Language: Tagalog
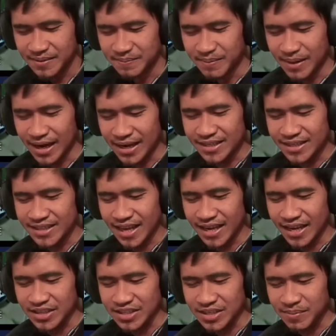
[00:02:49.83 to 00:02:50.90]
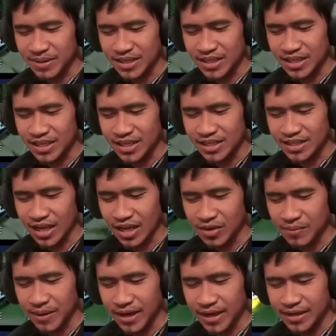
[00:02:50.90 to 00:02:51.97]
Maghintay kayo sa bididita ko,
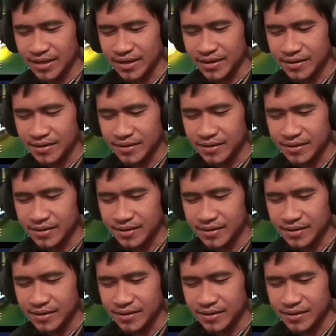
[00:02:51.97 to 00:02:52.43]
men.